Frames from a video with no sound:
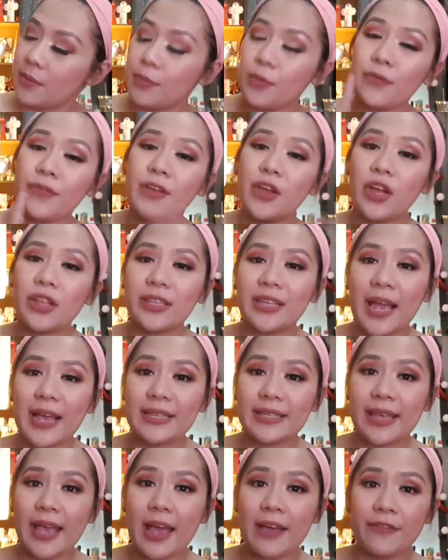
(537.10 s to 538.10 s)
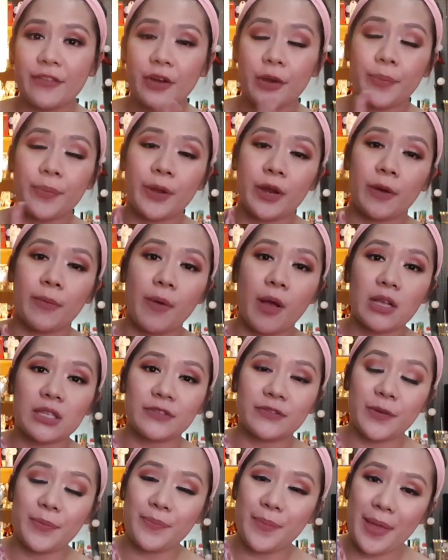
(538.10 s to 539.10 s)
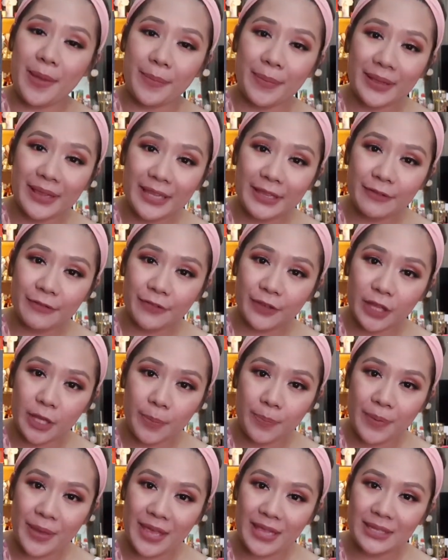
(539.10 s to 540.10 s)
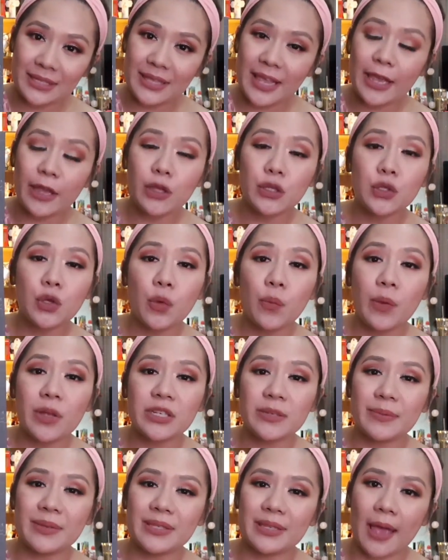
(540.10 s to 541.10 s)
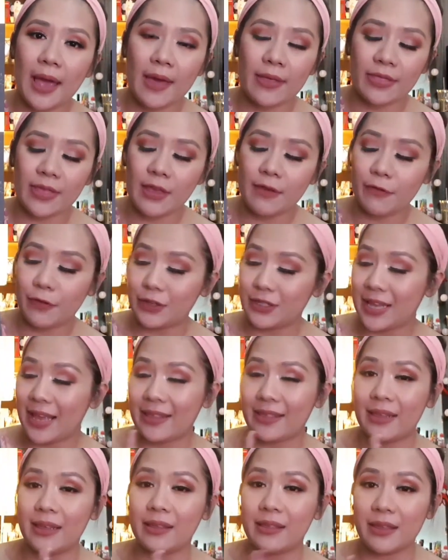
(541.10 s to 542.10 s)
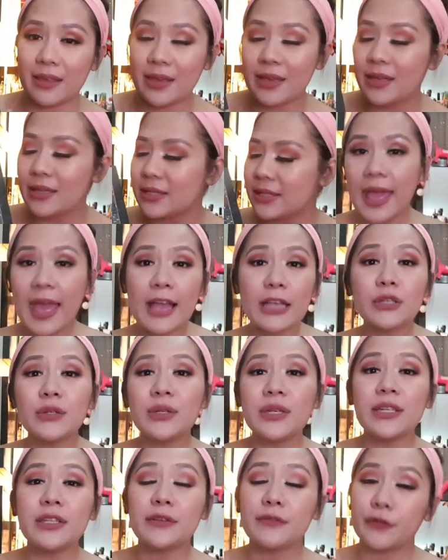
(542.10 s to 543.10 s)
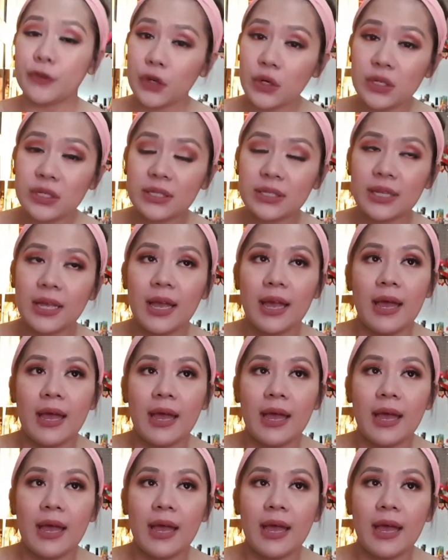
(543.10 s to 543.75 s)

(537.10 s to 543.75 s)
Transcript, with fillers: Moving on guys, I have here a PR box from Maybelline Philippines. Thank you so much Miss Kathy for sending these. Actually, the first